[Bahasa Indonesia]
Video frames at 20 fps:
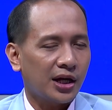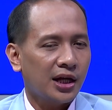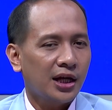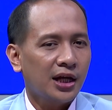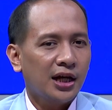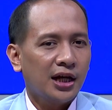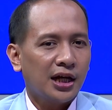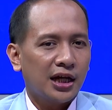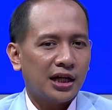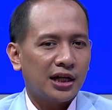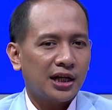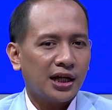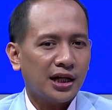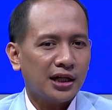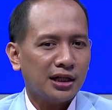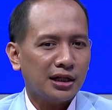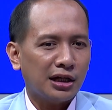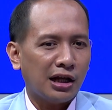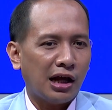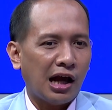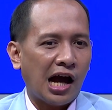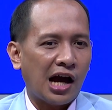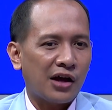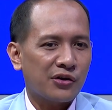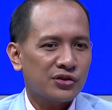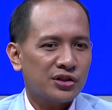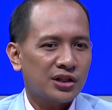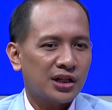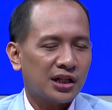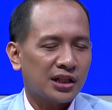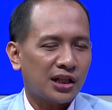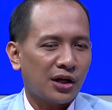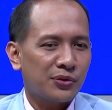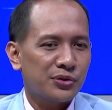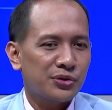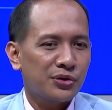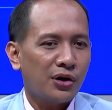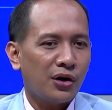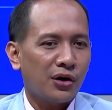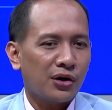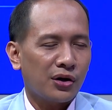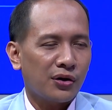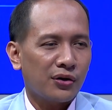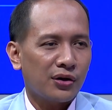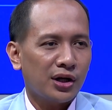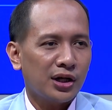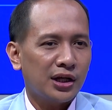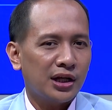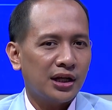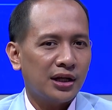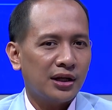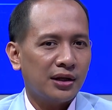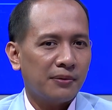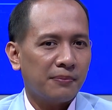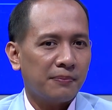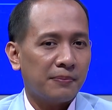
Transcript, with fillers: ya. Ini kan harus diketahui juga orang-orang di